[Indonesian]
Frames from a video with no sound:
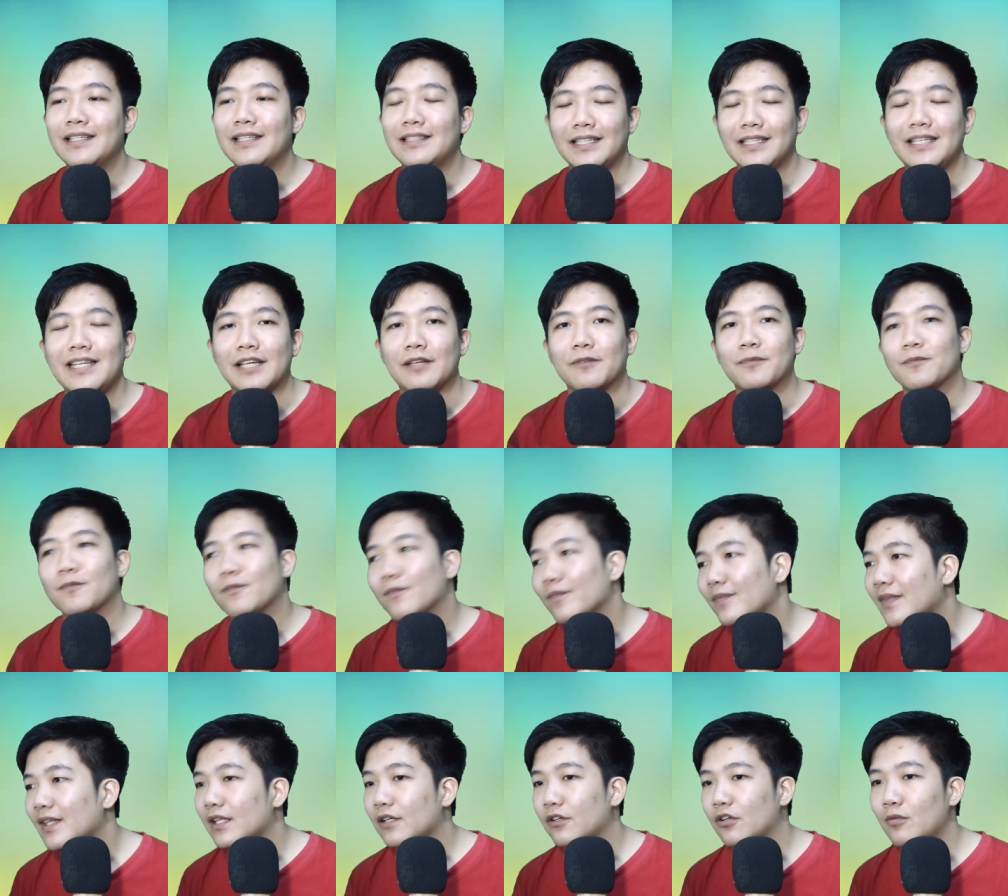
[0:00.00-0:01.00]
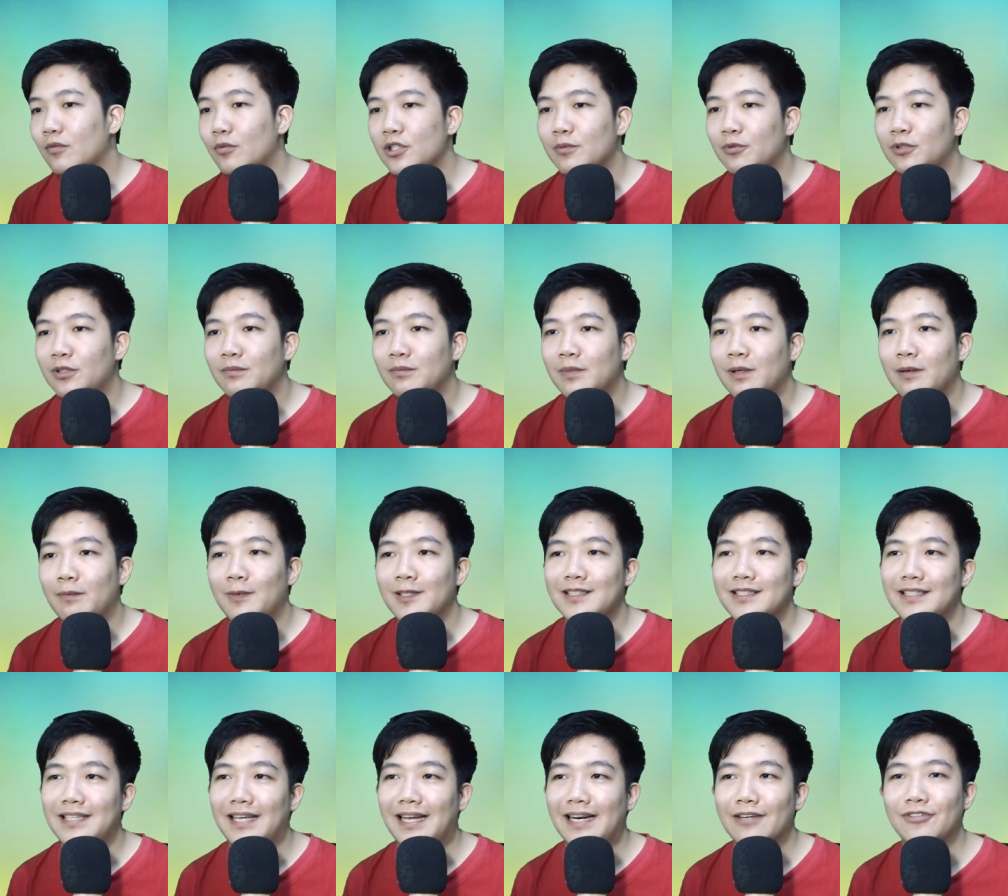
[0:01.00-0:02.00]
Jadi, gue mau nyebutin beberapa
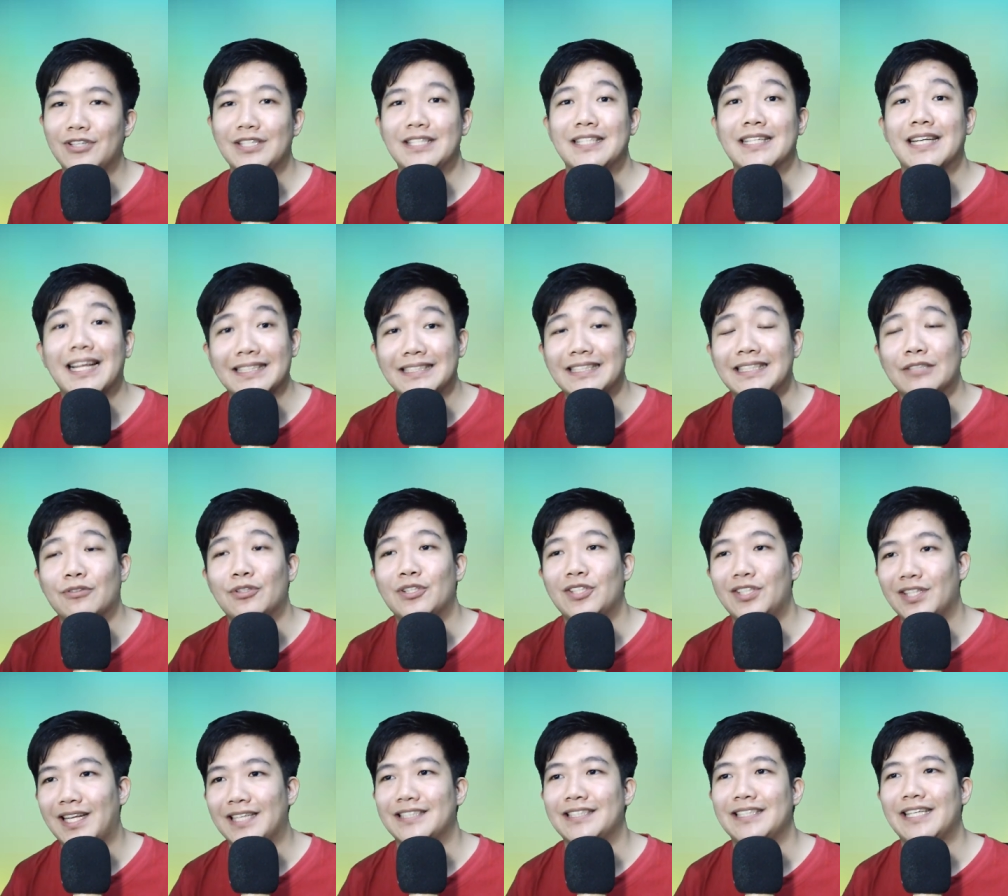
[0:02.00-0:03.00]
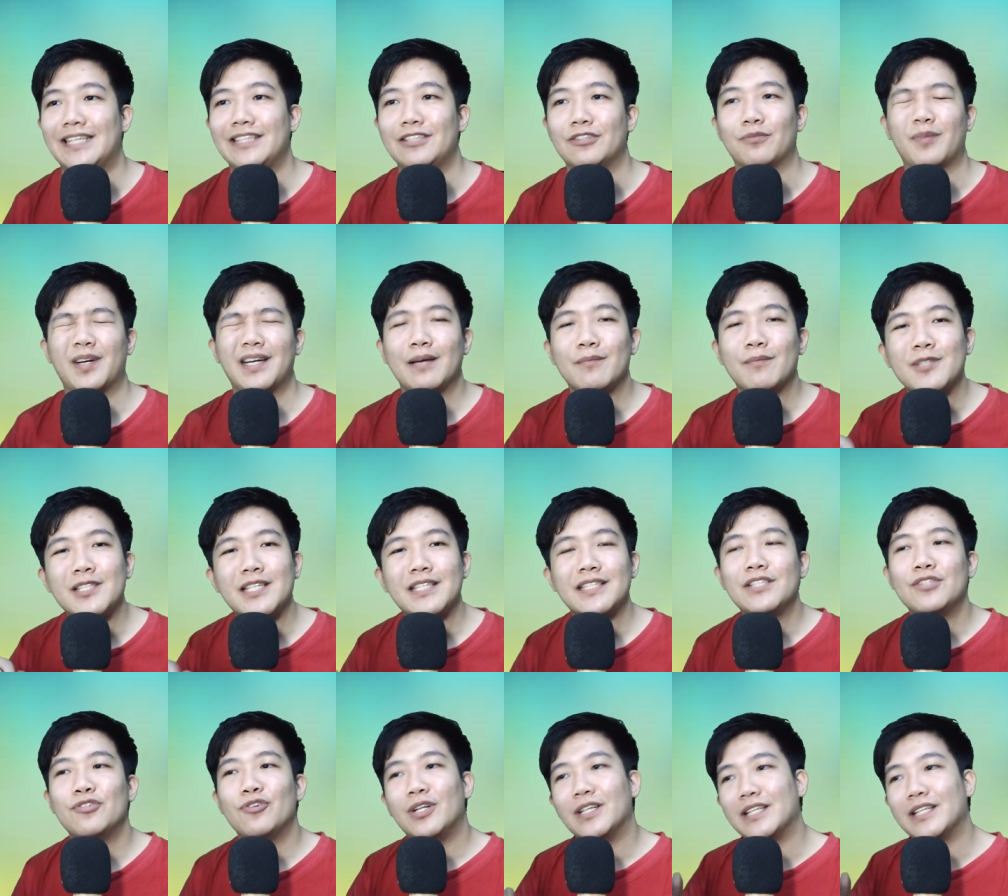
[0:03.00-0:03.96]
cara yang udah jelas sih, udah jelas yaitu mereka bisa aja jual